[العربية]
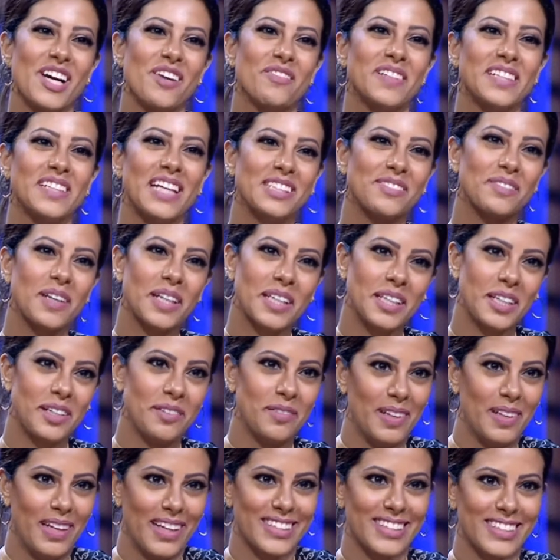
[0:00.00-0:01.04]
في ناس ما
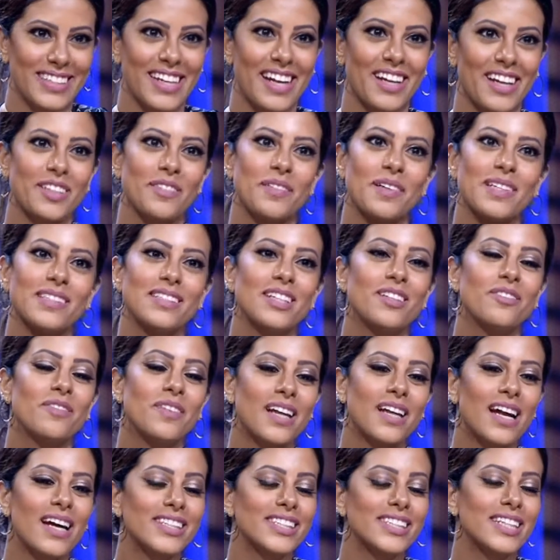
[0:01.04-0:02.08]
تحب الحشرات صح. بس
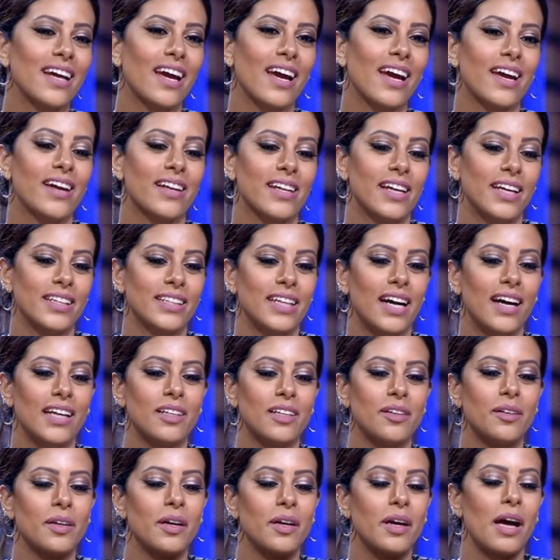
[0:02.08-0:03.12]
الفراشه غير يعني
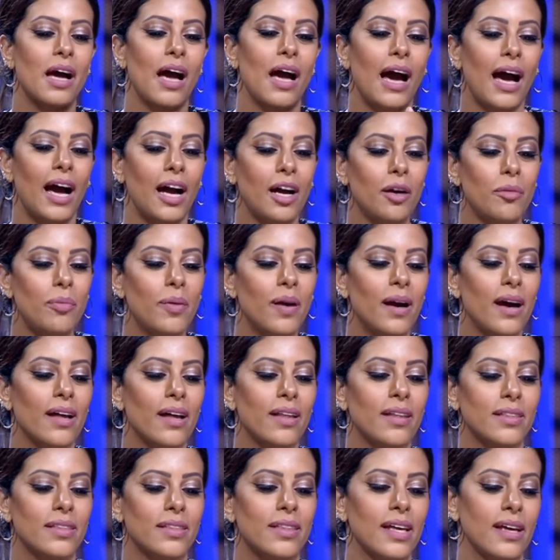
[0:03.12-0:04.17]
انا آه.
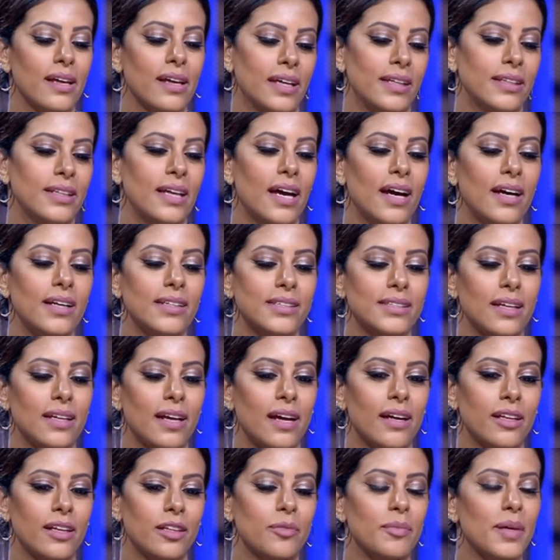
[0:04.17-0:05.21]
احبها يعني
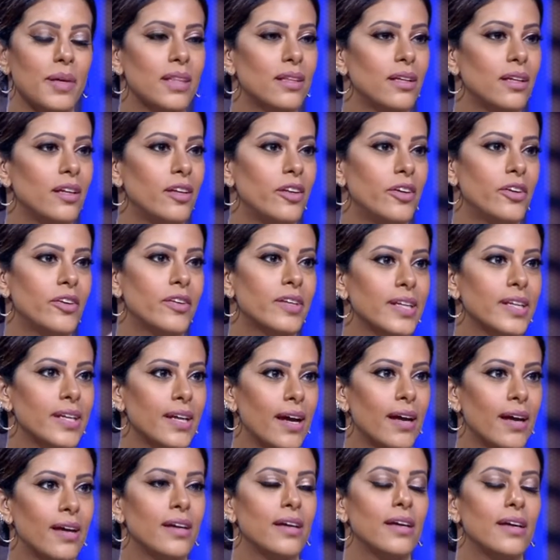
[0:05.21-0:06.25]
احسها تمثل
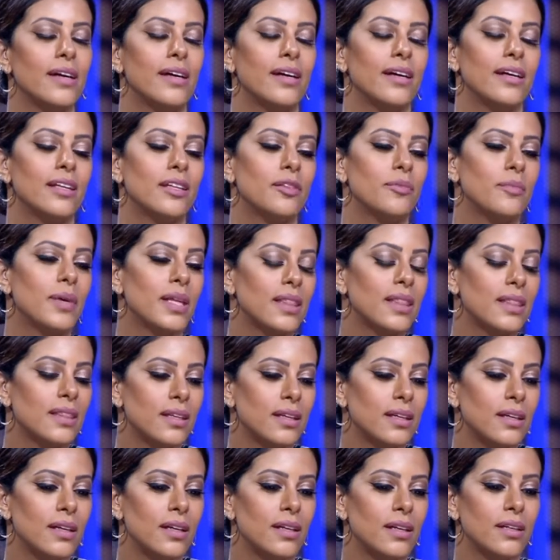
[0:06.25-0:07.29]
الحريه تمثل
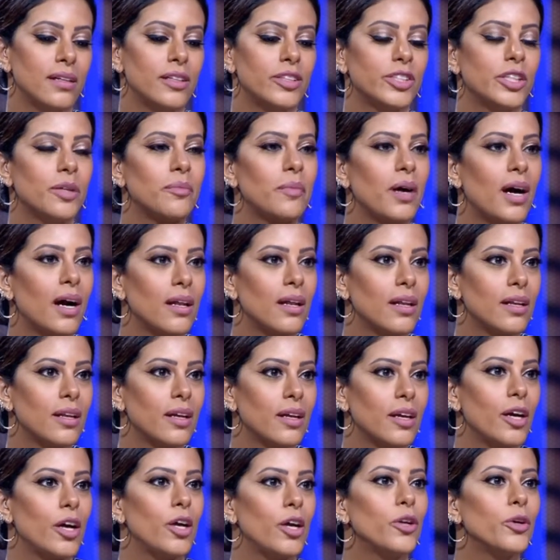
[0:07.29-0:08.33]
الجمال
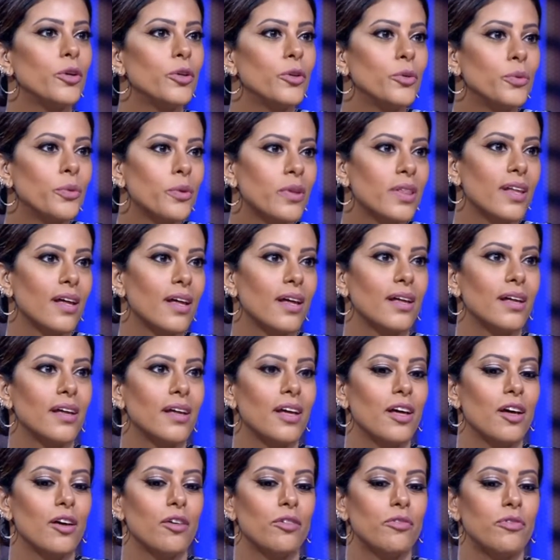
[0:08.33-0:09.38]
الانوثه
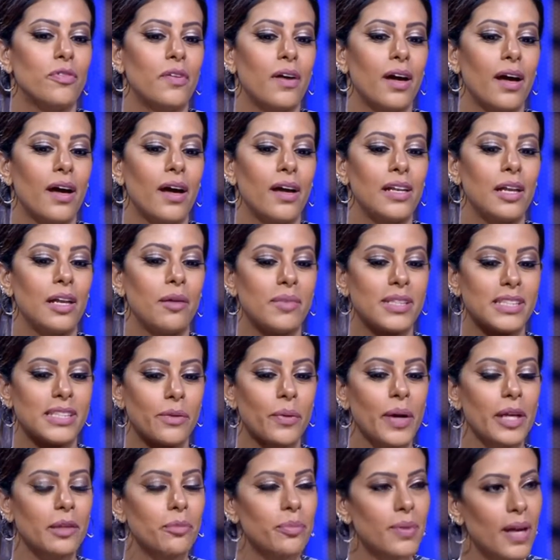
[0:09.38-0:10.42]
فلما
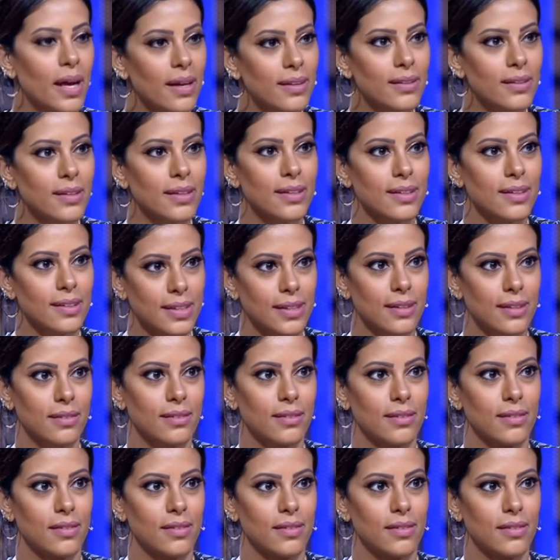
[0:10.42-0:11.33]
سويت براندنج جديد